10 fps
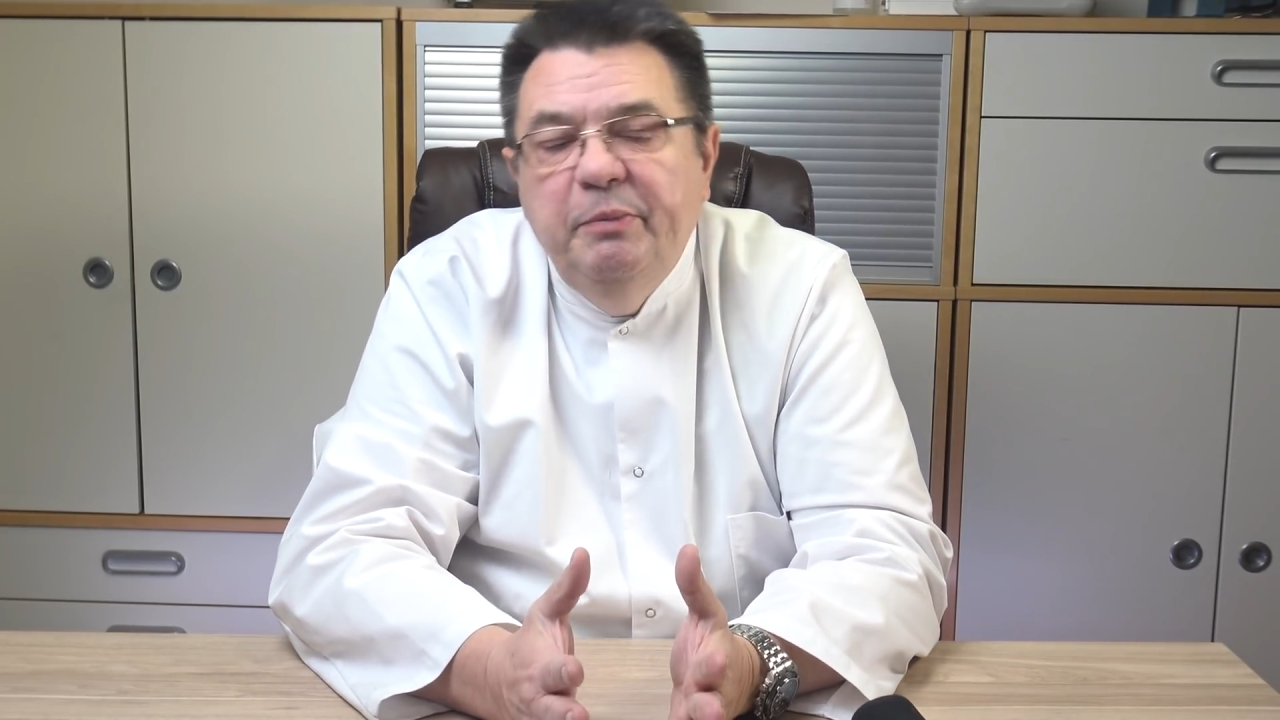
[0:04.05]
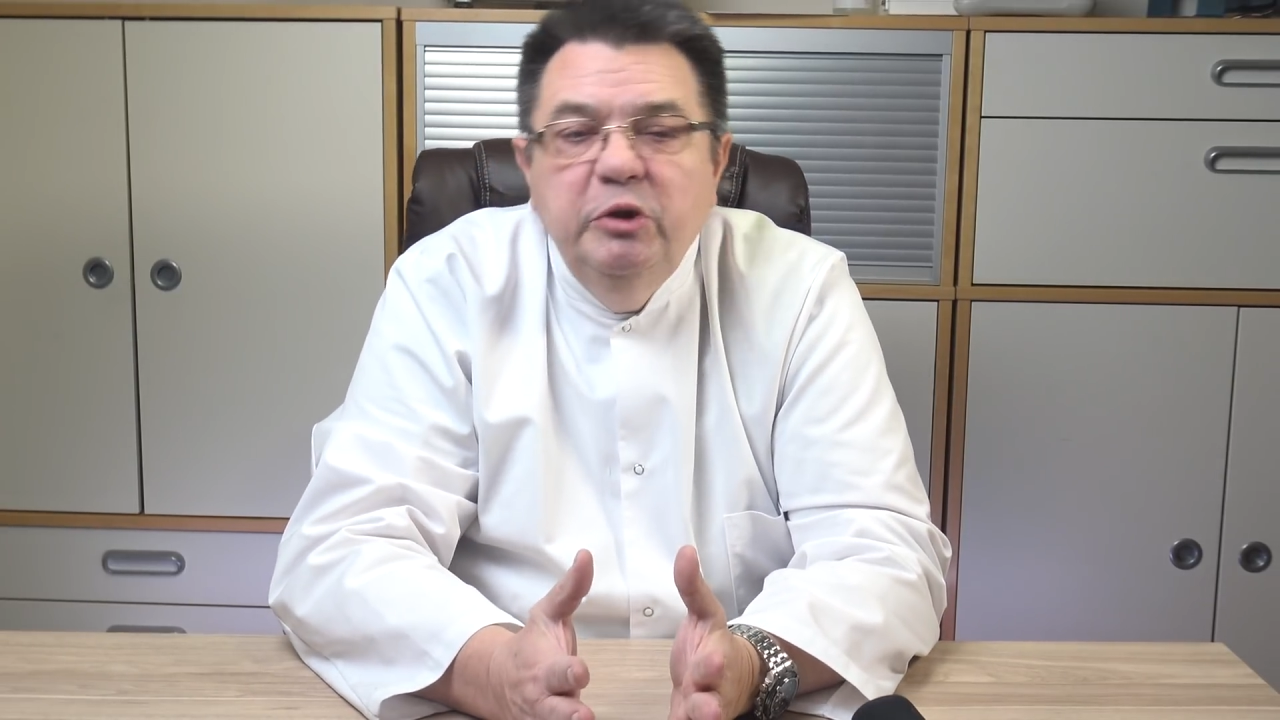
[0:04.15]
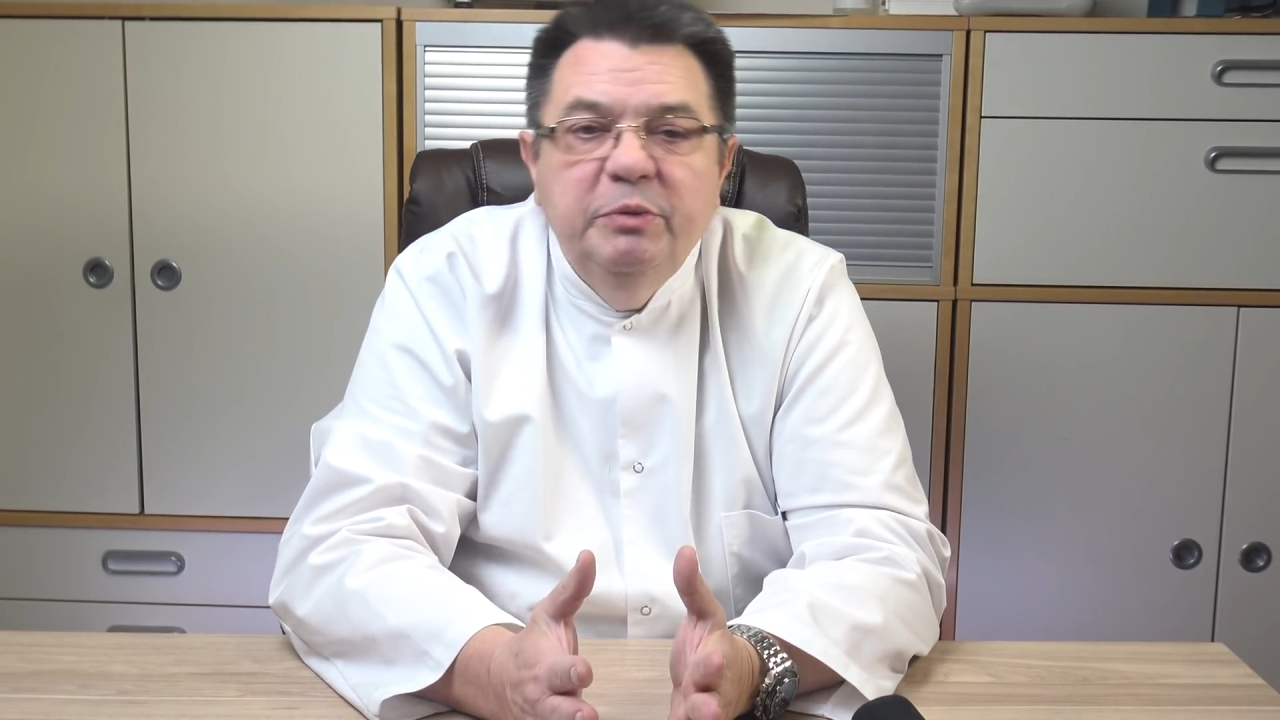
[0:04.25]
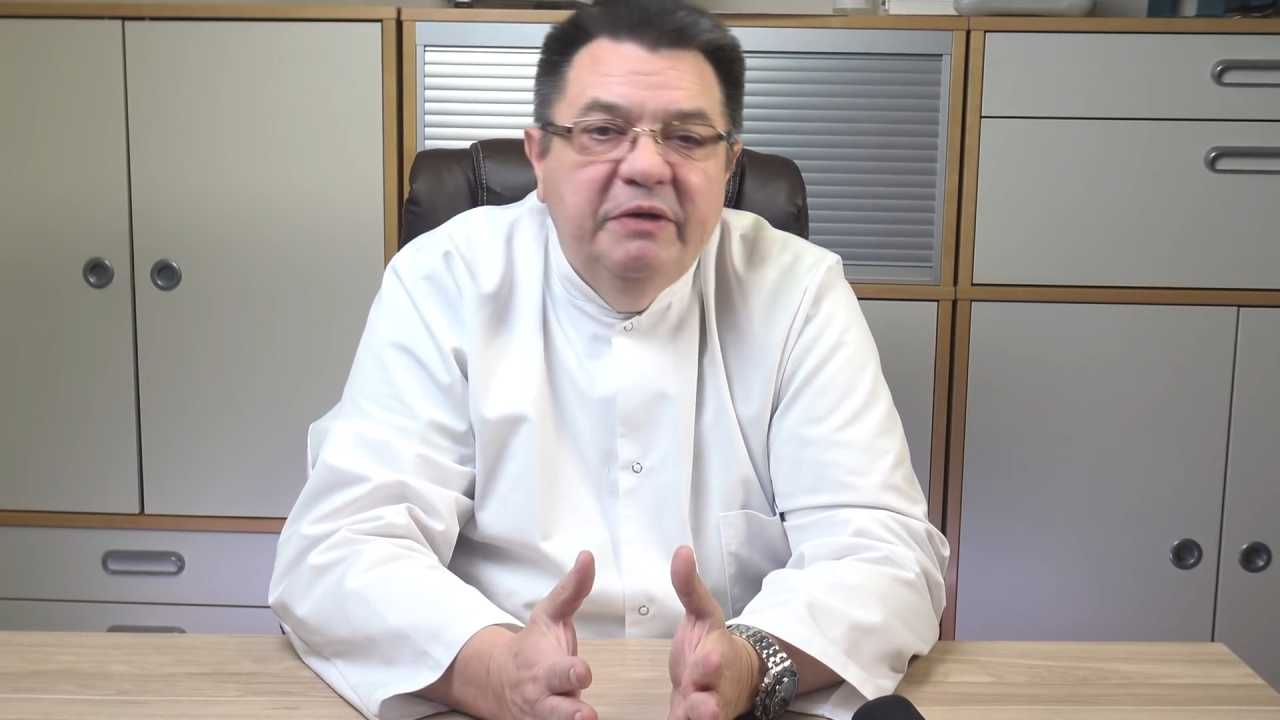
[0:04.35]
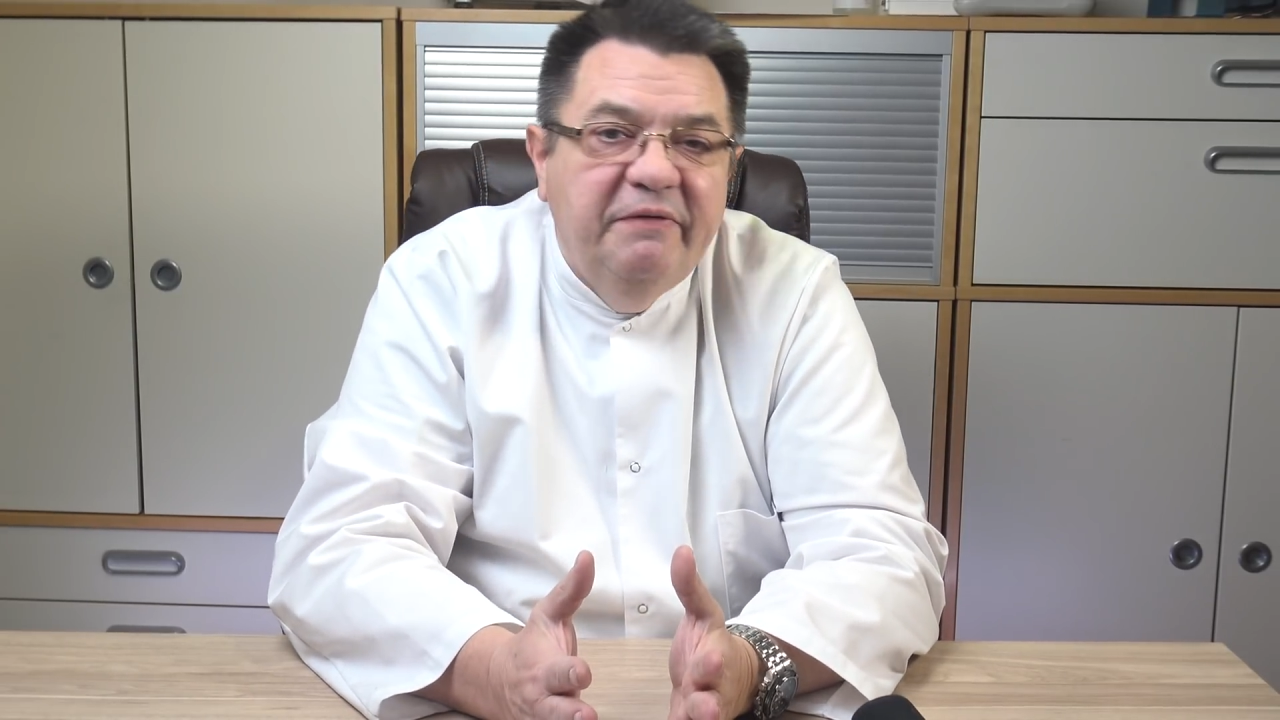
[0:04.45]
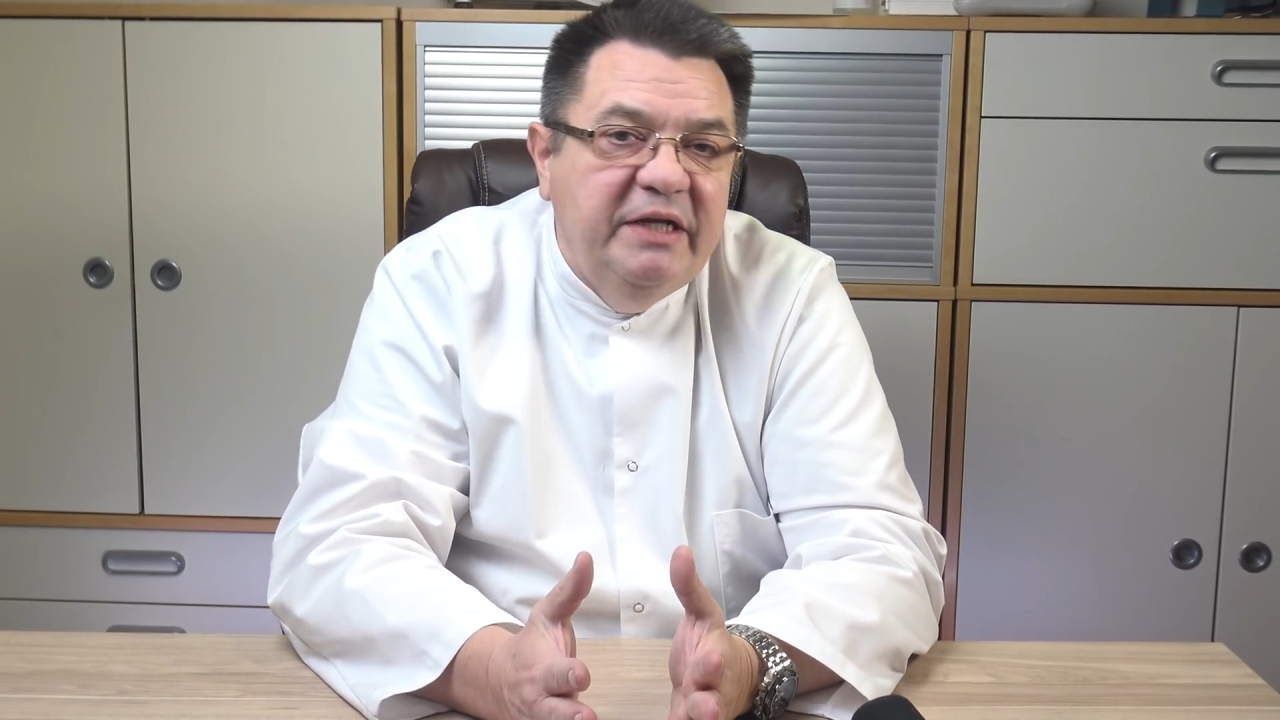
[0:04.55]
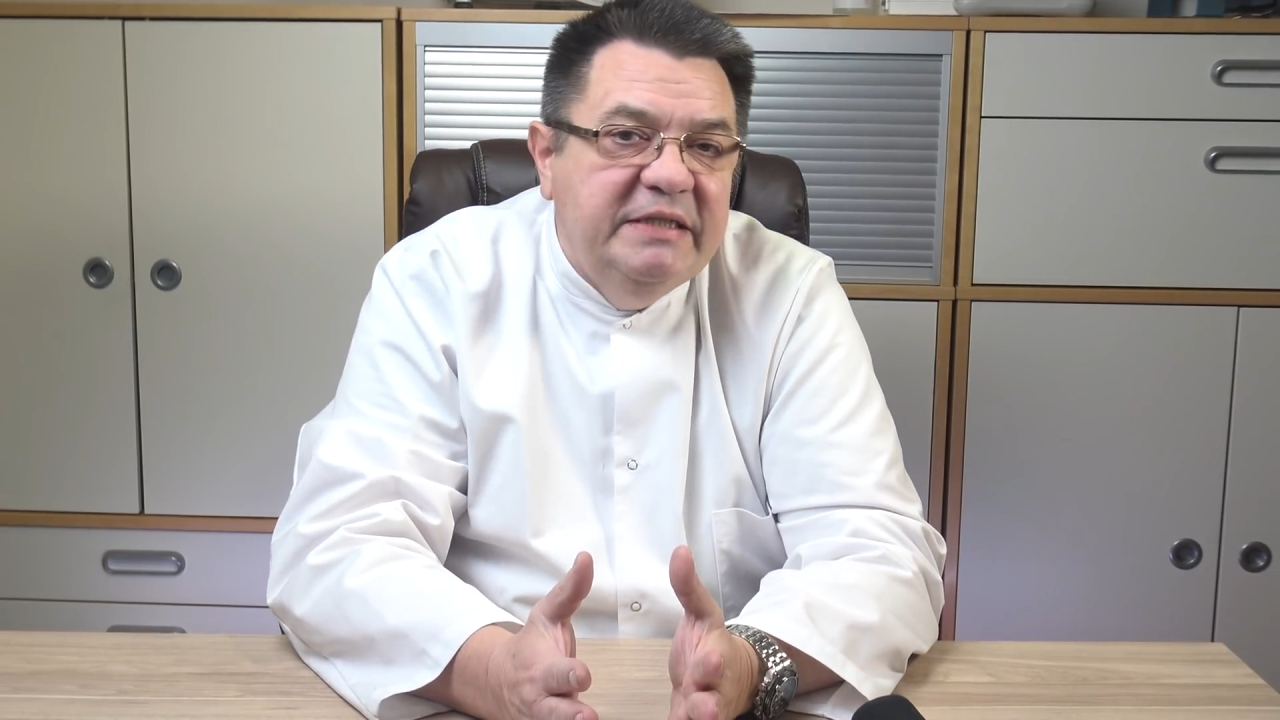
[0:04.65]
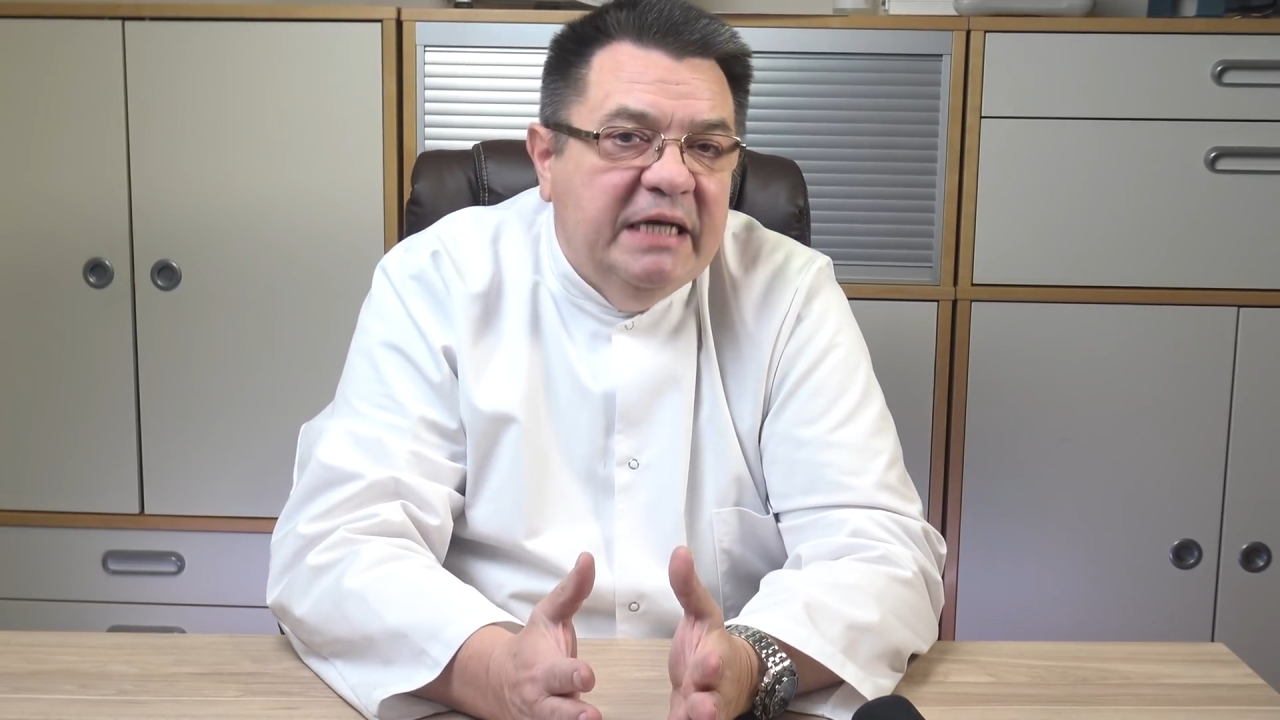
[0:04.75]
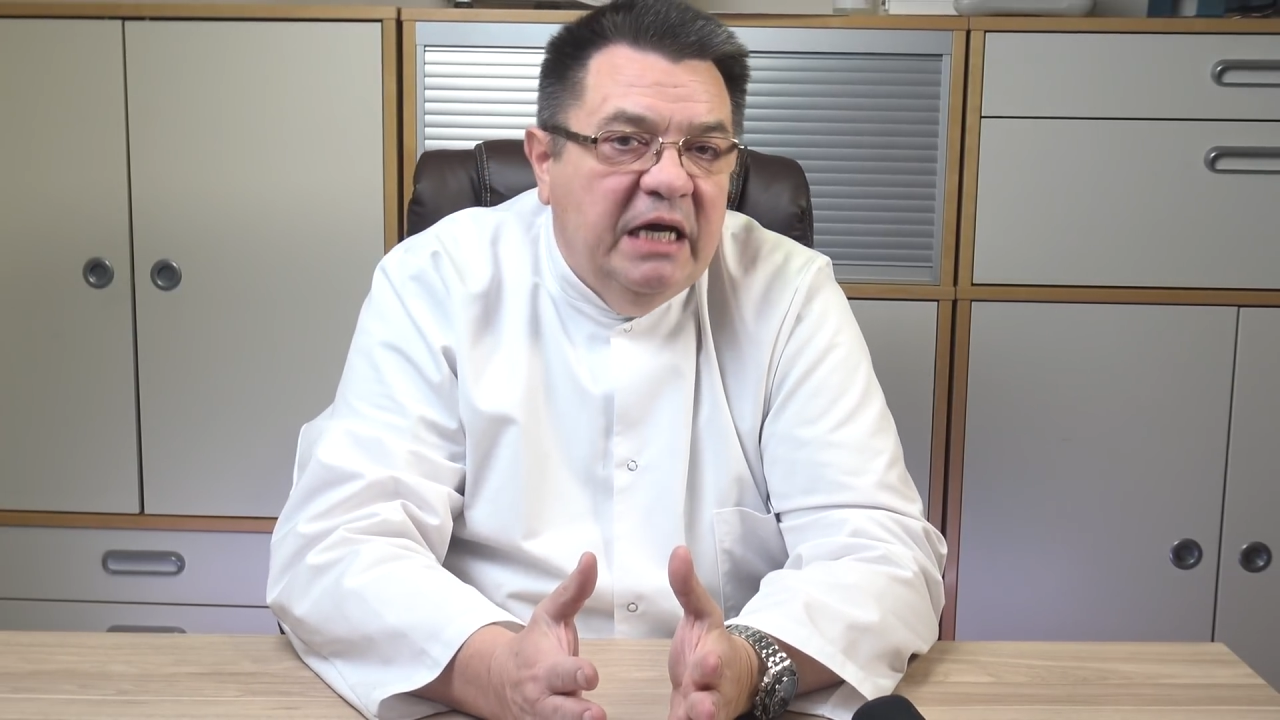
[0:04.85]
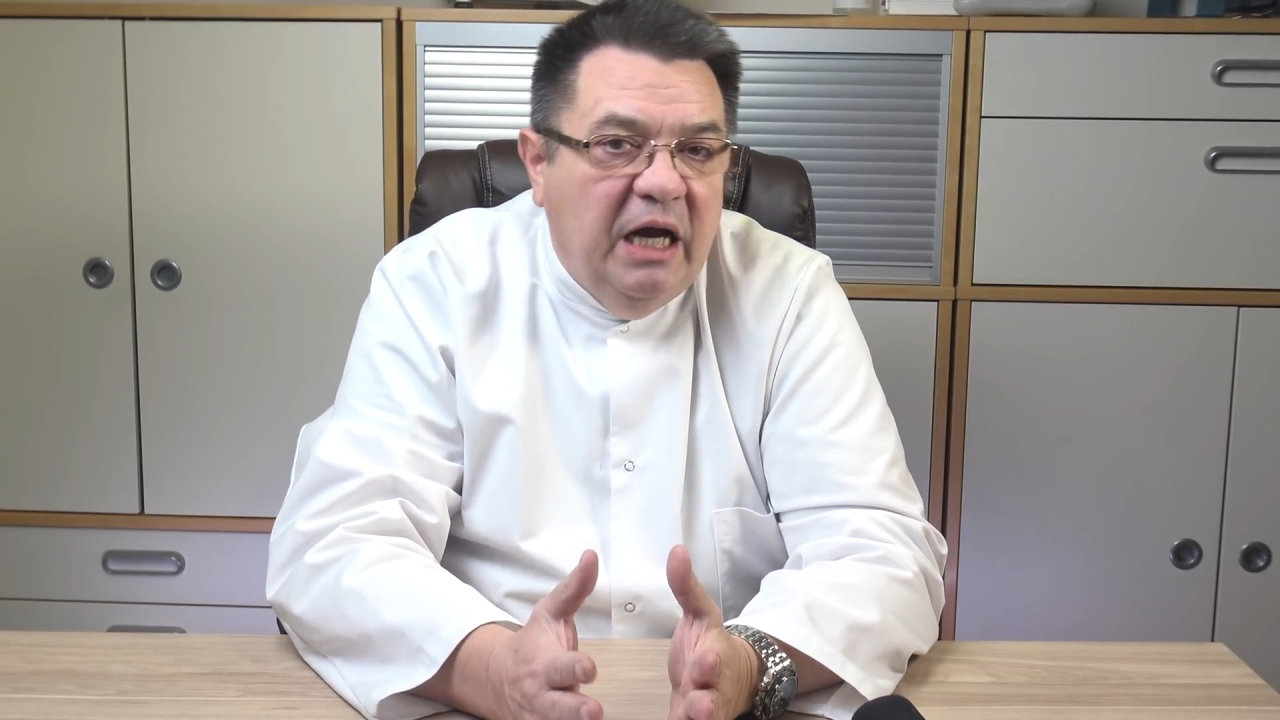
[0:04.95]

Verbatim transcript: будем говорить